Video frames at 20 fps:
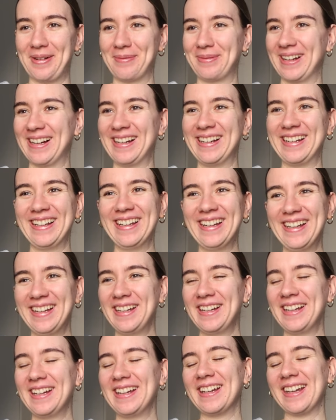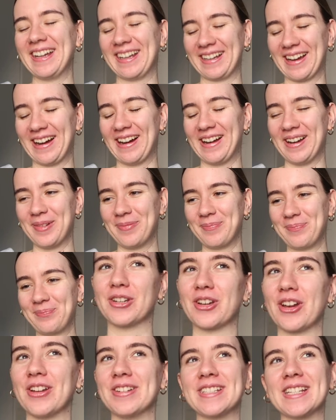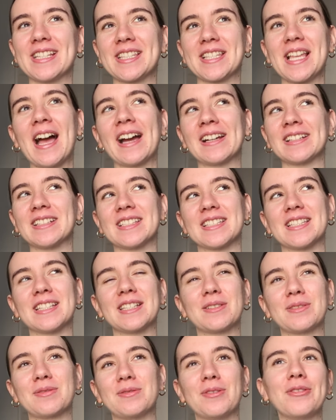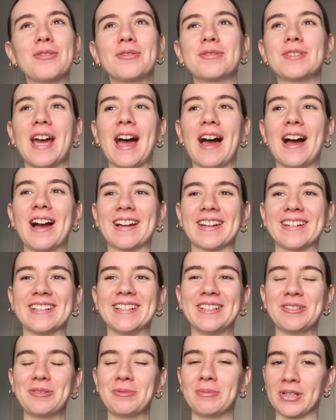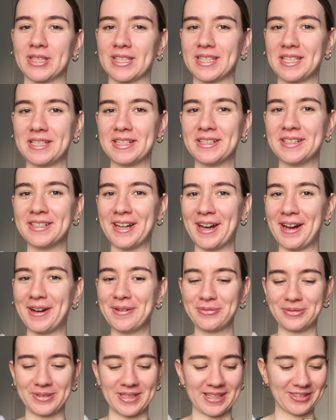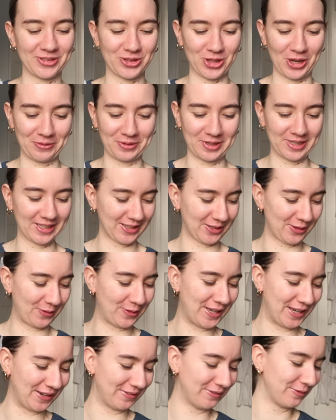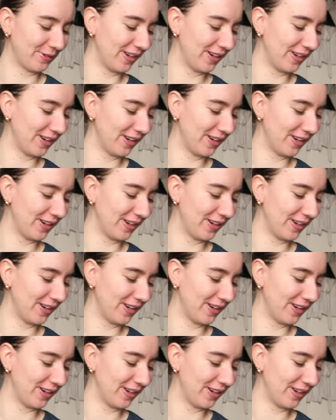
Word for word: aber egal. Wir können ja sagen, dass ich fünf Tage überziehen darf. Dann schaffe ich das auf jeden